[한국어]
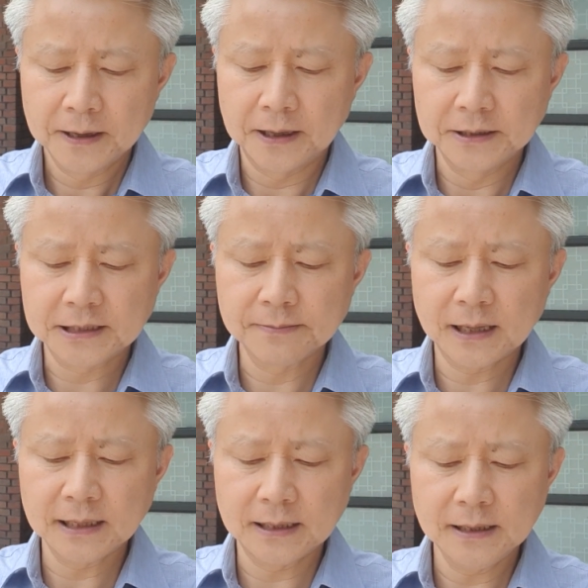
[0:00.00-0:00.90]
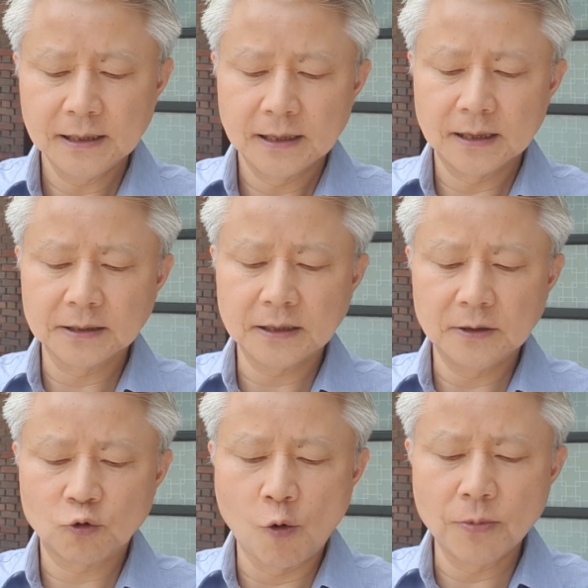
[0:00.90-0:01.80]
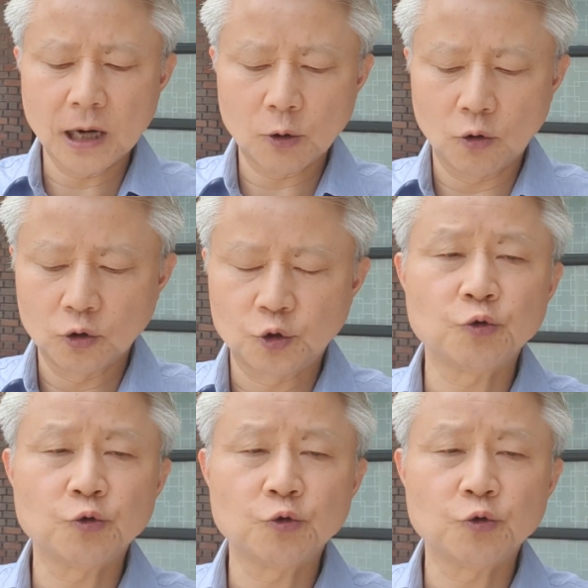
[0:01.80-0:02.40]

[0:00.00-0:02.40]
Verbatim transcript: 어, 이승만이 그들을 고문하고